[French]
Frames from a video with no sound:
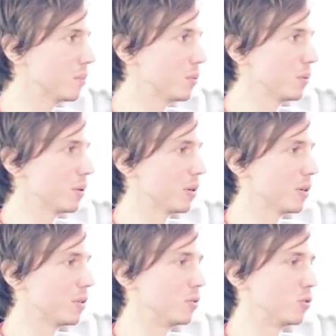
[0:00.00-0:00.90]
pour
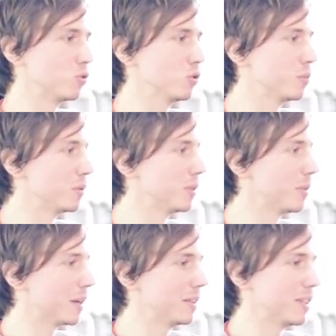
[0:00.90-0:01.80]
euh, une toute
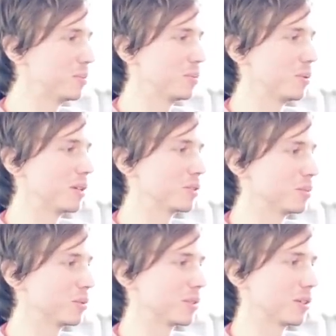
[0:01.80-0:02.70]
petite partie de la
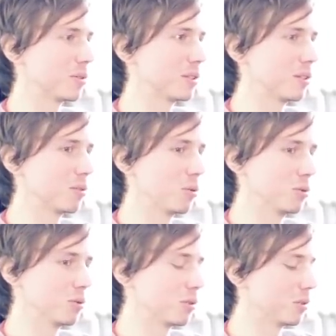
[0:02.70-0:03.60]
population, puisque ça concerne en
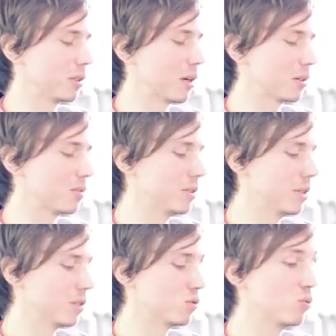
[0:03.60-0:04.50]
gros ceux qui ont des cartes
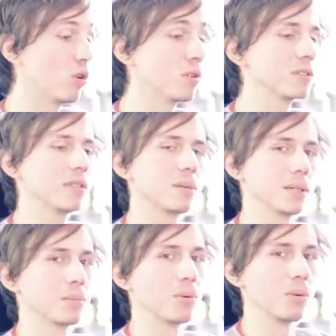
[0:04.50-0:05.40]
Nvidia sous l'ancien
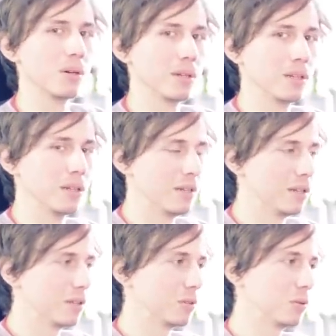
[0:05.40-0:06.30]
Mac Pro.
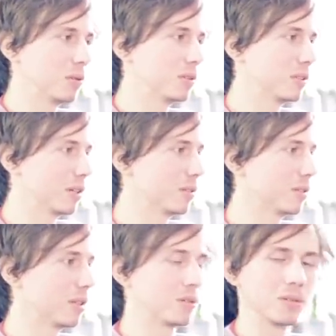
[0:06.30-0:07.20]
Donc autant dire que
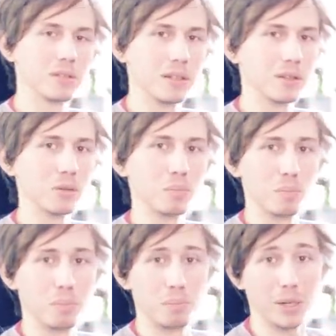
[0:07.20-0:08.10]
ça concerne
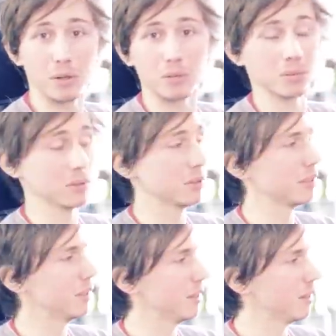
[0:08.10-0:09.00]
pas grand
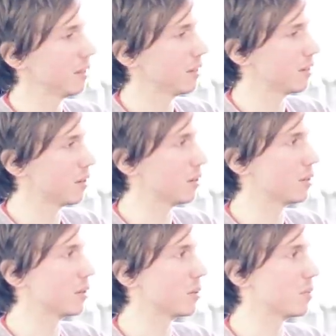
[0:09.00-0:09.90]
monde.
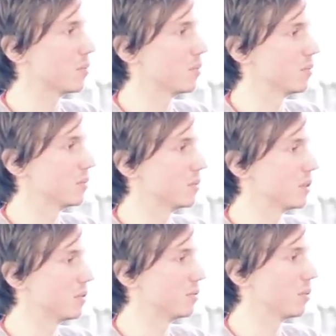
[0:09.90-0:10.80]
Euh,
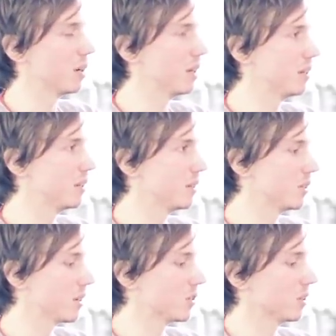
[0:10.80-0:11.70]
il faut aller les
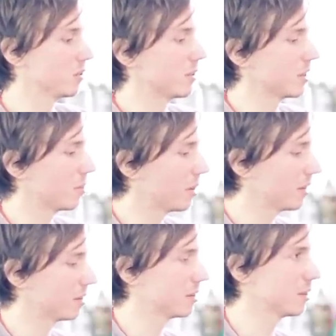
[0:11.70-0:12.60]
télécharger, donc il
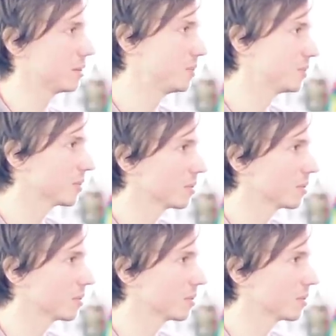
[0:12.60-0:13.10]
s'appelle, euh,